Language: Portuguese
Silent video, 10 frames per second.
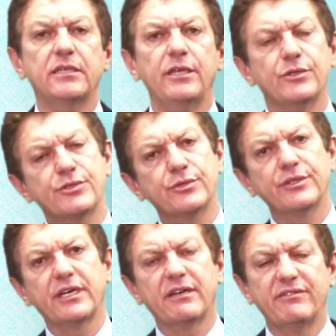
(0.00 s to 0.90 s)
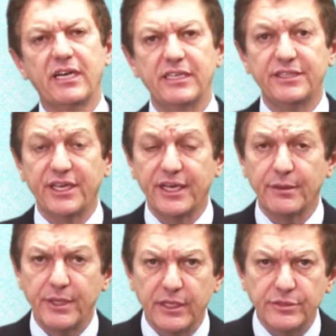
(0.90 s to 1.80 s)
eu sou da Cavalli
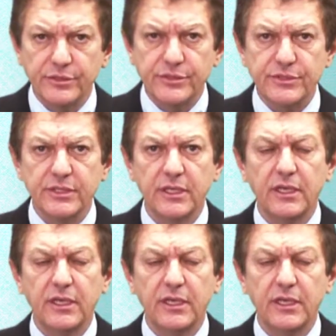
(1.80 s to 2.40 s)
Treinamentos